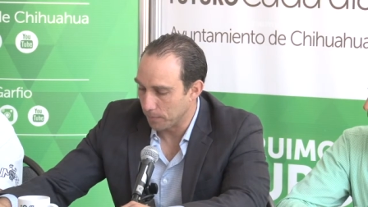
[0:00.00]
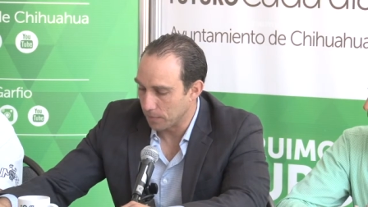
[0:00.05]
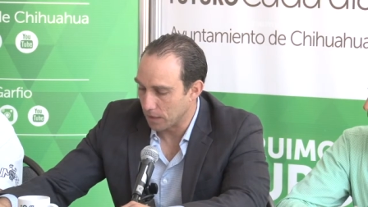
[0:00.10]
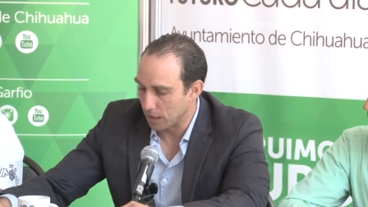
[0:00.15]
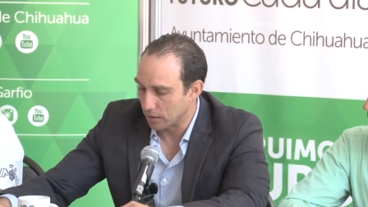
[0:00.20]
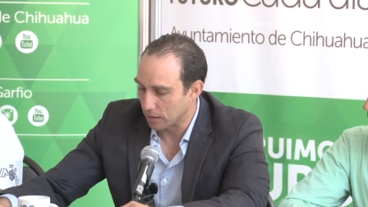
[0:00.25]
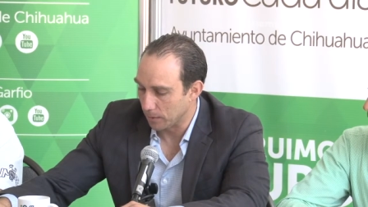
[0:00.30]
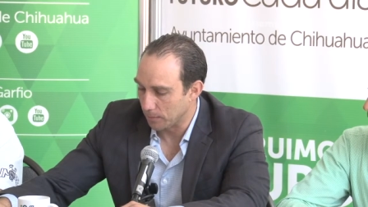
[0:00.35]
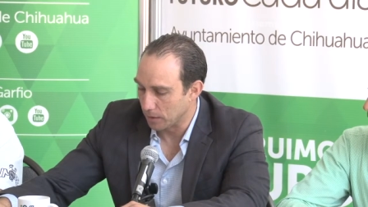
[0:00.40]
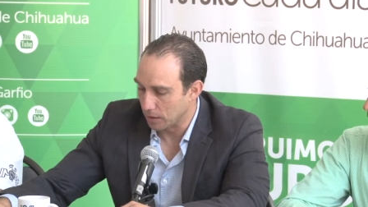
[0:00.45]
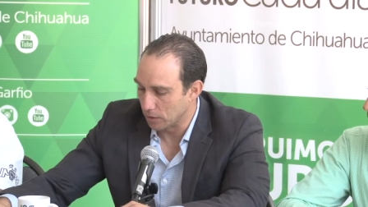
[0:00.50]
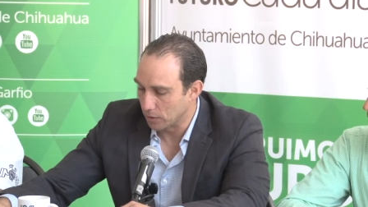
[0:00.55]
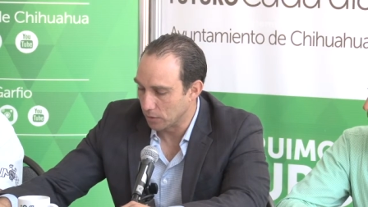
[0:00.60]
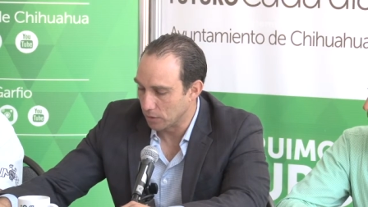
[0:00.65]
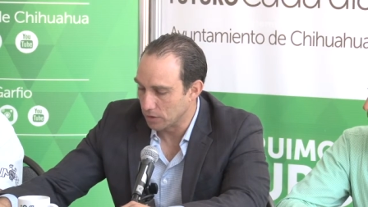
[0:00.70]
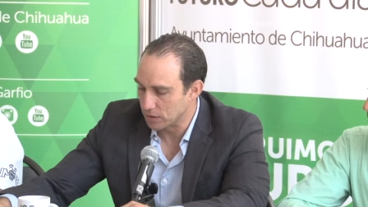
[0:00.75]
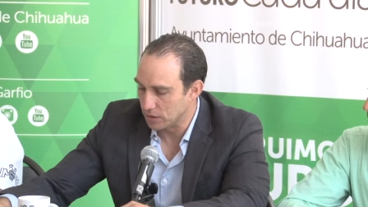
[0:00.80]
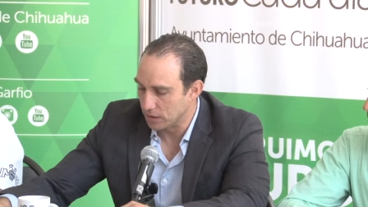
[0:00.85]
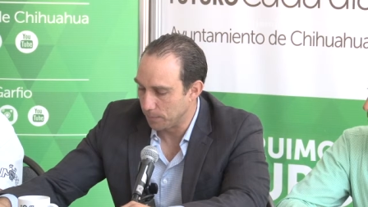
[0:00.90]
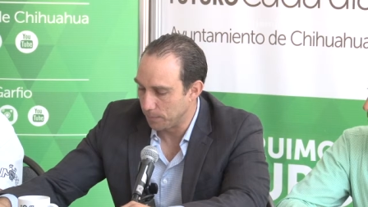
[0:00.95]
tratamiento de
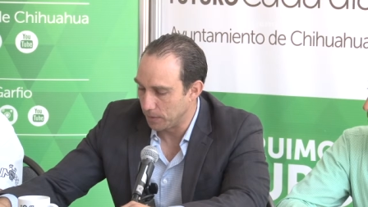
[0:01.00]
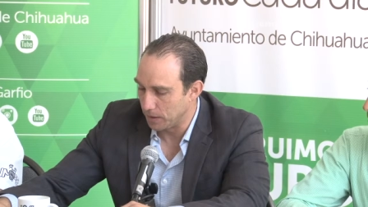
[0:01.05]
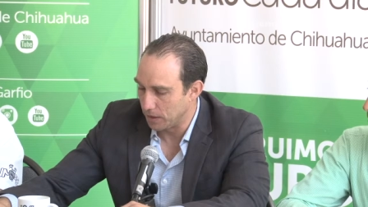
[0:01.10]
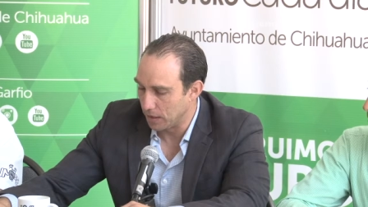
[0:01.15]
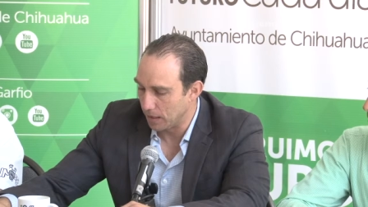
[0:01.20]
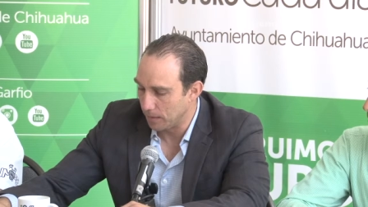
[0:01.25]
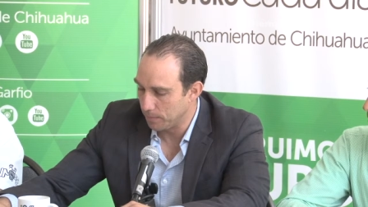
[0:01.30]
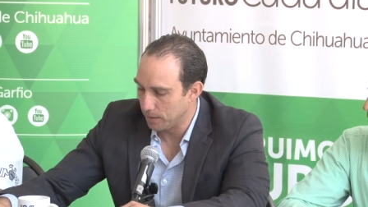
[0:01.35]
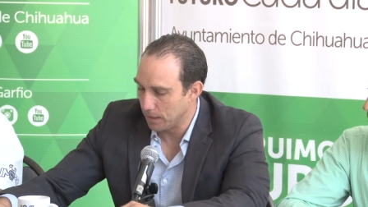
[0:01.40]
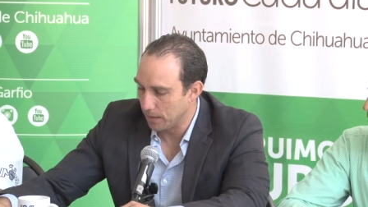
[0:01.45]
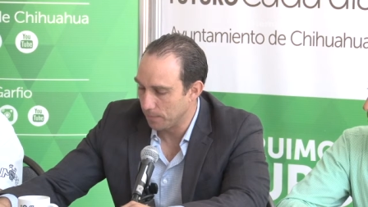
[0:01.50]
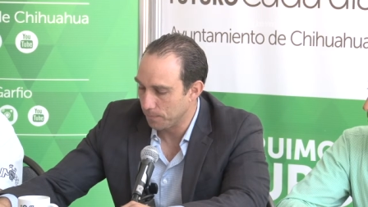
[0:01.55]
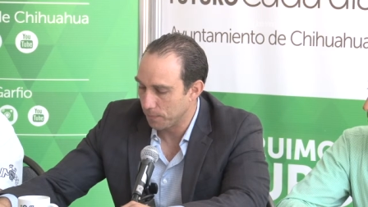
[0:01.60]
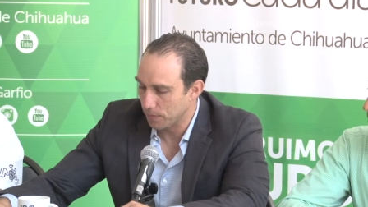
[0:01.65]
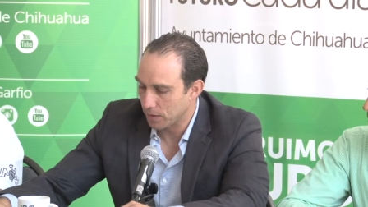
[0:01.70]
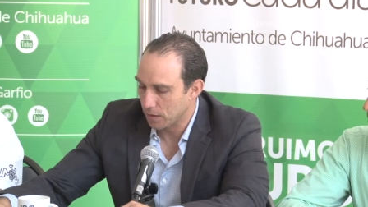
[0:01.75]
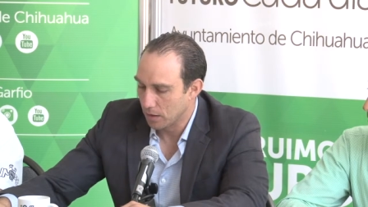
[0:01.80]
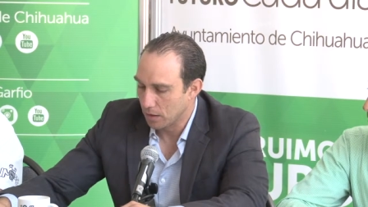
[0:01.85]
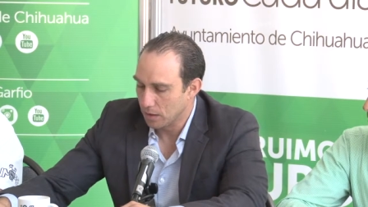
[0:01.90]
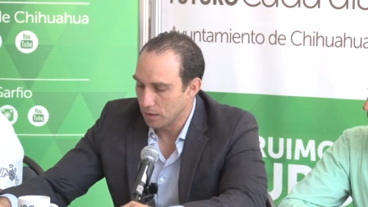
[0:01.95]
dislipidemia
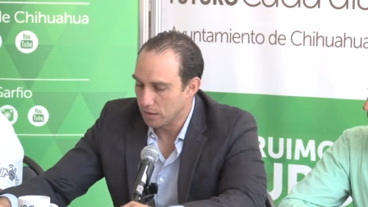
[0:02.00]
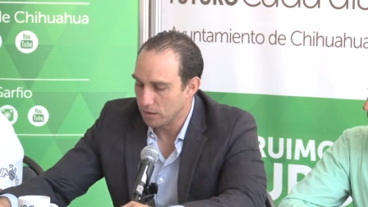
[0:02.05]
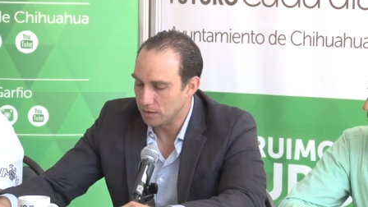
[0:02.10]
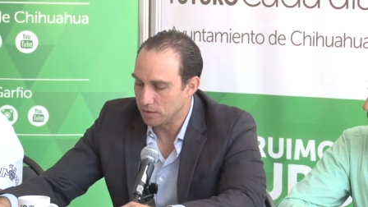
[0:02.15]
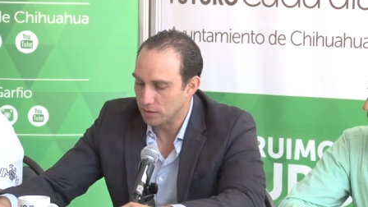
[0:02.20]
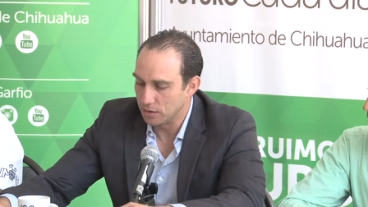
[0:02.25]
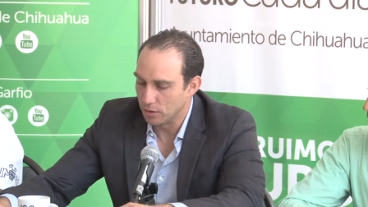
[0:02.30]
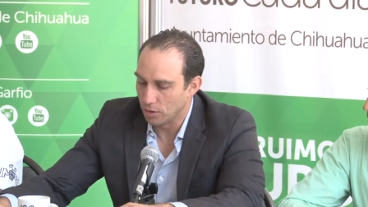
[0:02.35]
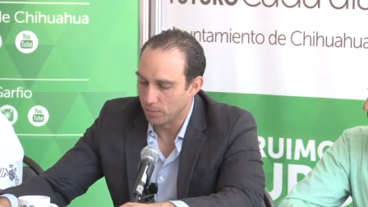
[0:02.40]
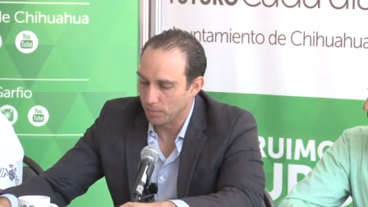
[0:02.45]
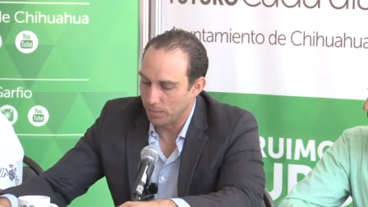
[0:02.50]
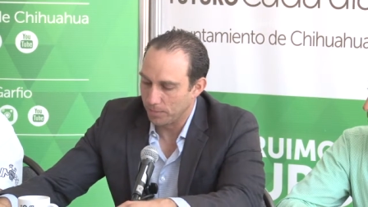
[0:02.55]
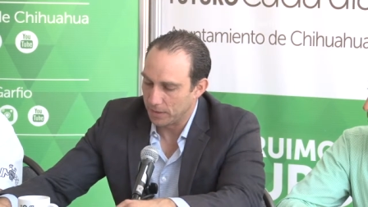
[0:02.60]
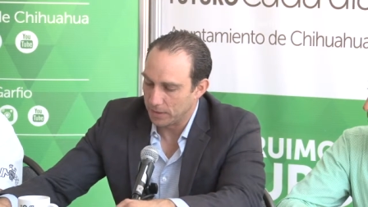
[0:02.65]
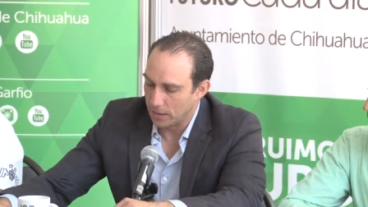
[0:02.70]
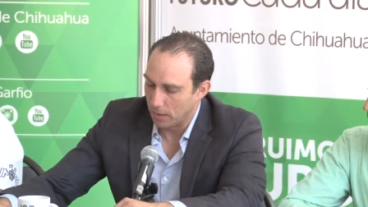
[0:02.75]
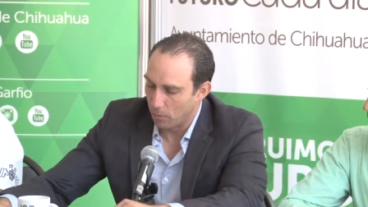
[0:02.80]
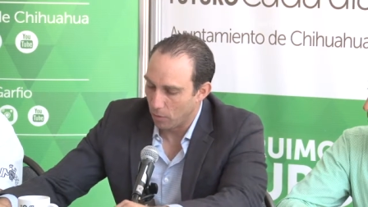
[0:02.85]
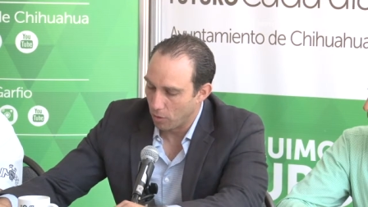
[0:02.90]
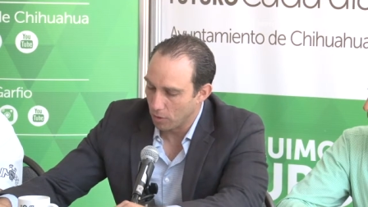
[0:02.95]
y síndrome
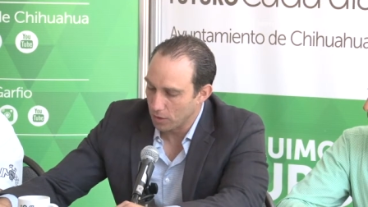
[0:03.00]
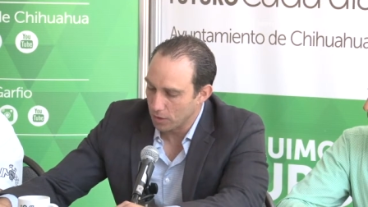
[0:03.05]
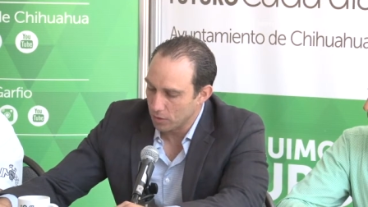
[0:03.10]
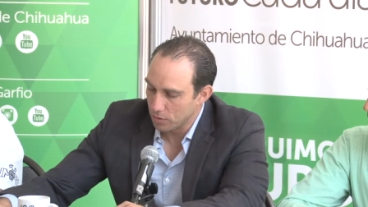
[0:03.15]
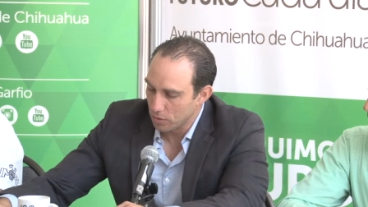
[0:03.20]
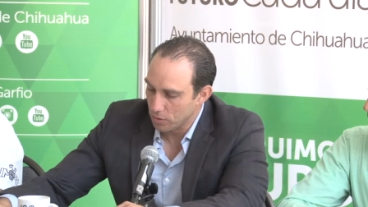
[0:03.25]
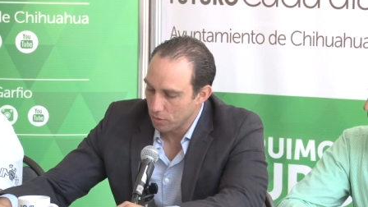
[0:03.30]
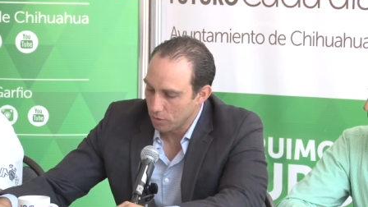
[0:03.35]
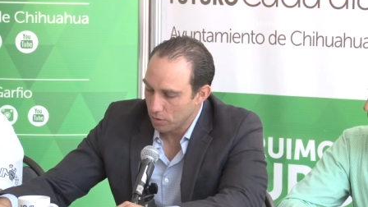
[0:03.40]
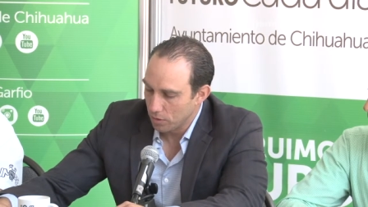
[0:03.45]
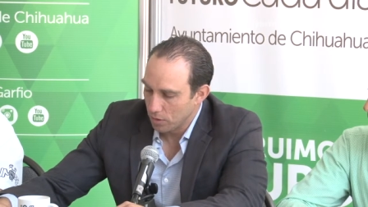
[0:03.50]
metabólico.